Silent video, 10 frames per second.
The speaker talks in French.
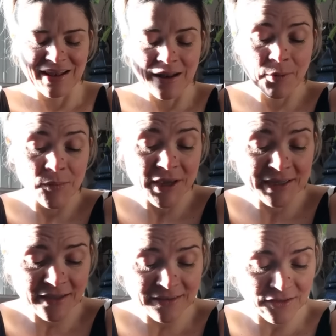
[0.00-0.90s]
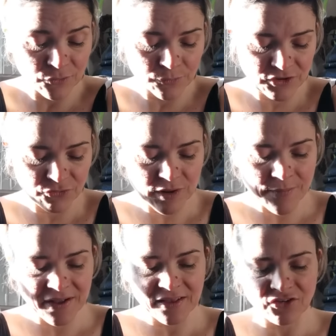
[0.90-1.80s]
La première carte qui est tombée, je vous
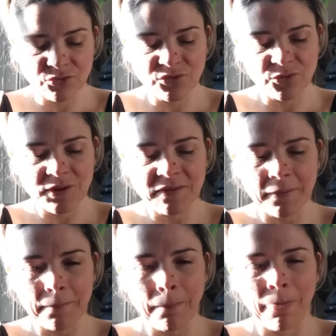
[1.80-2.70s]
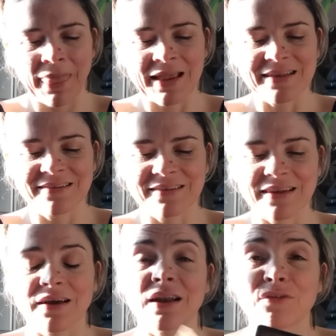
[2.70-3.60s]
la partage tout de suite,
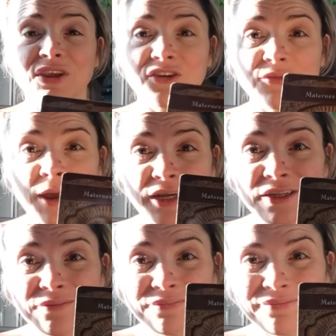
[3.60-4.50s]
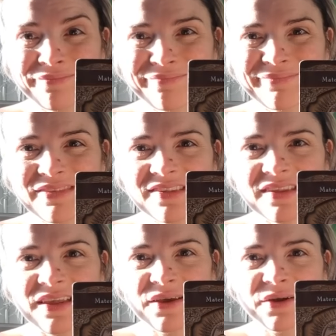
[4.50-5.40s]
c'est euh, la Vierge Marie.
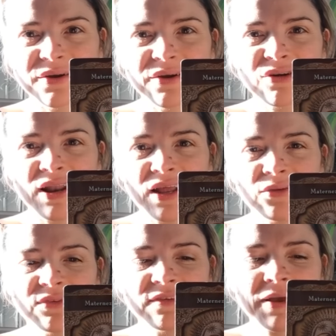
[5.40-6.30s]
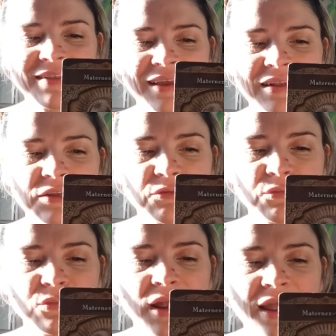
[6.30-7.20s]
C'est euh, voilà, elle nous dit
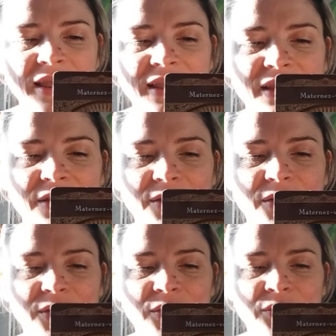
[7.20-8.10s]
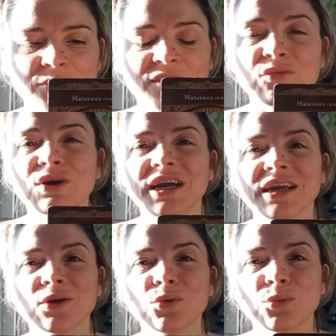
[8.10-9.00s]
maternez-vous. Euh, nous avons
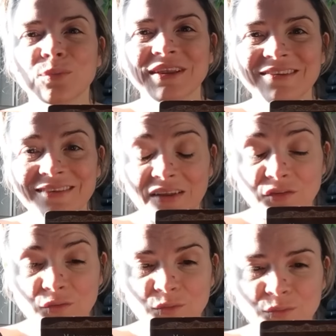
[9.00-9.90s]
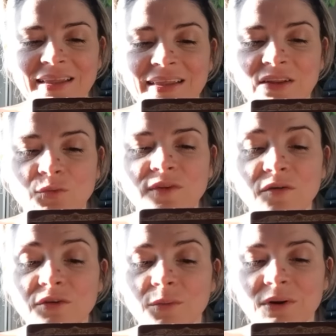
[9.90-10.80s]
créé une méditation qui est tout
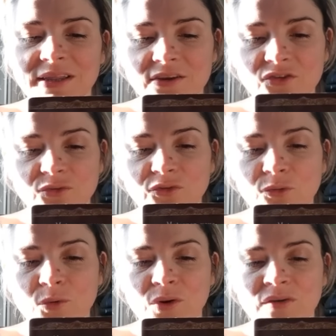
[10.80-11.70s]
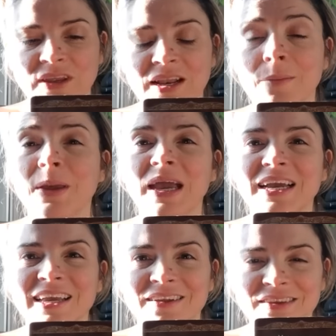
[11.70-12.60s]
à fait en lien justement avec la mère
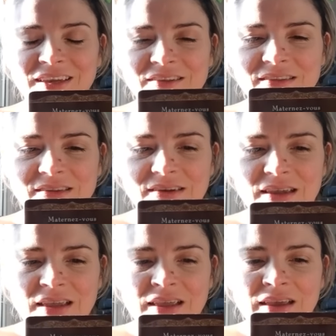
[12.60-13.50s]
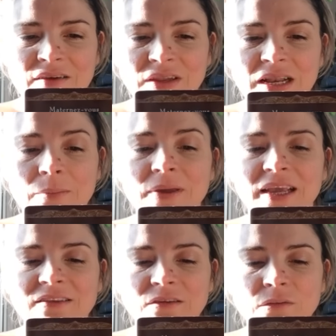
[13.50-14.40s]
créatrice, avec la
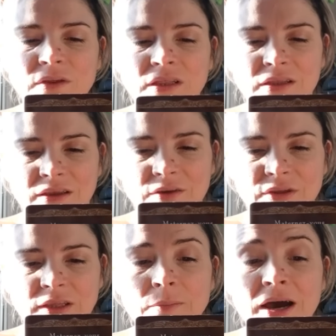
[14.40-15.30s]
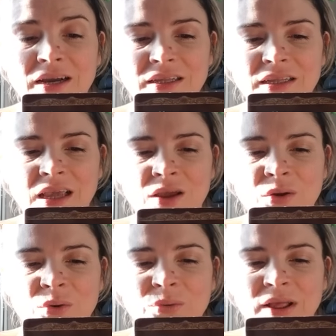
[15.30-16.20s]
mère divine, avec Marie.
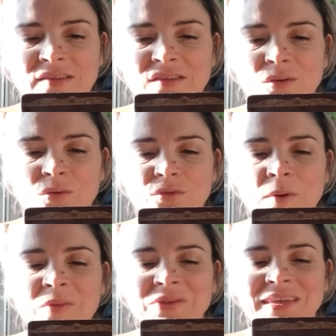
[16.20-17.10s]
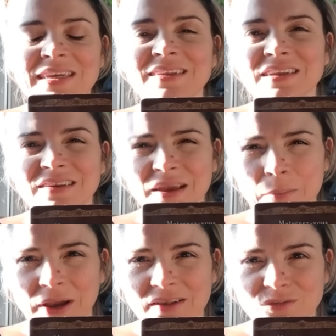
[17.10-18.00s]
On la sent en ce moment très très très
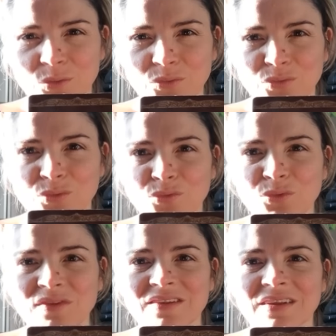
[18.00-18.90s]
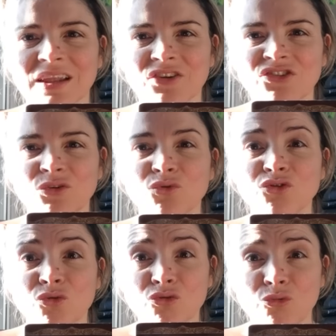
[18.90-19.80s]
présente dans toutes ces énergies de
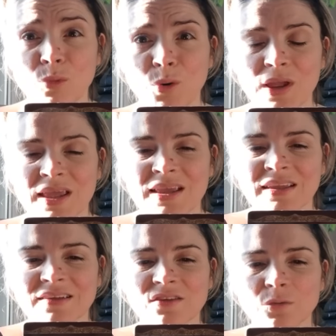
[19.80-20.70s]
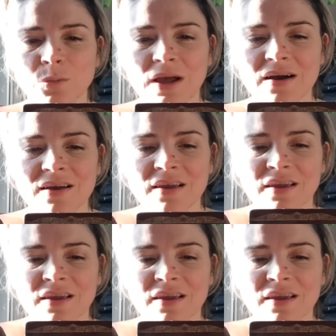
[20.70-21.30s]
changement qui sont là.